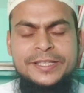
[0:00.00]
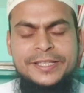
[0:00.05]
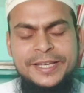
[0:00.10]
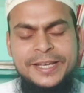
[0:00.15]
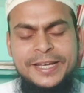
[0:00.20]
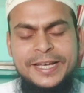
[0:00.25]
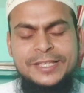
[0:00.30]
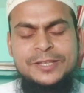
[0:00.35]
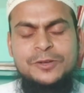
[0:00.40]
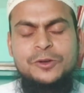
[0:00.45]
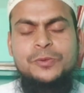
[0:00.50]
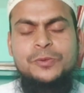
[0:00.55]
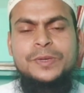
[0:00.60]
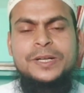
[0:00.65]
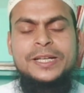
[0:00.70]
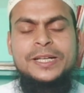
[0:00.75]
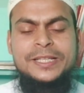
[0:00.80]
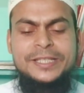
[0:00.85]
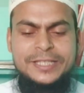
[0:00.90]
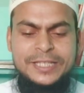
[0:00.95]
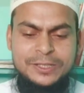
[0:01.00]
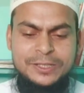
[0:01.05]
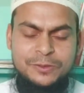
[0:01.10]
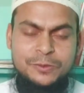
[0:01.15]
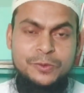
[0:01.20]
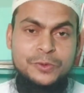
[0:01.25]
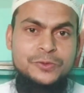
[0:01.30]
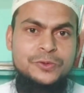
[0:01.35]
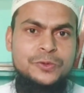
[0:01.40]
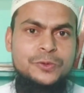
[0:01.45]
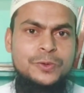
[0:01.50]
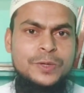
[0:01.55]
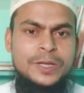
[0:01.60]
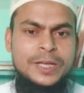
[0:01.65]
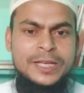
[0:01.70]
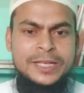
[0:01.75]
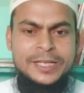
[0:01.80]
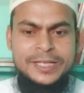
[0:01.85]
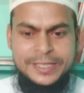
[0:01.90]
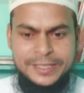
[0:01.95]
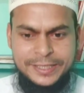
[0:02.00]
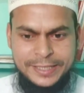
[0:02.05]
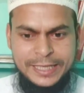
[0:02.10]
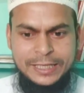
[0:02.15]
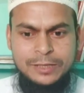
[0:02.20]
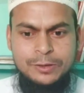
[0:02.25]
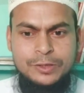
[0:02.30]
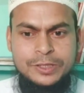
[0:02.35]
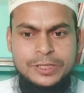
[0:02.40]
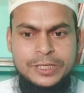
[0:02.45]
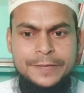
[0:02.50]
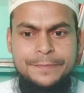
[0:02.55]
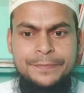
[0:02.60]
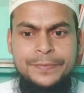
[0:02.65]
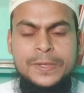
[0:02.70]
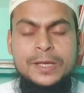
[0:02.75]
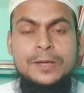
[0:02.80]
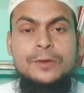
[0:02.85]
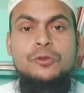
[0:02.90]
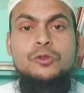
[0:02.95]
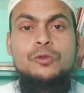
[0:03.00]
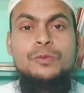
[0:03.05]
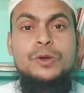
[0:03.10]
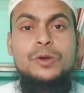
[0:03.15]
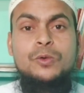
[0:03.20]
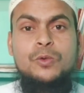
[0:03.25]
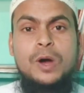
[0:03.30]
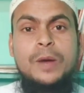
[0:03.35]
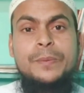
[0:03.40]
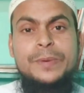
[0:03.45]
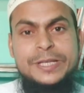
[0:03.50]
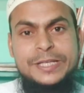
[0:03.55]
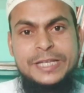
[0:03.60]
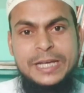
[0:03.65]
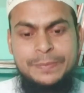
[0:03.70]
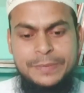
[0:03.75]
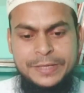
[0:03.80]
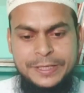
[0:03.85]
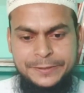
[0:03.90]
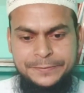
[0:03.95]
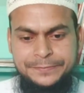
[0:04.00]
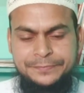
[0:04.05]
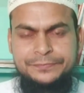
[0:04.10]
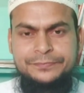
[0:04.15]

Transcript: জিজ্ঞাসা করবেন না জিনগ্রস্ত রোগীকে সেটি হচ্ছে তুমি কবে যাবে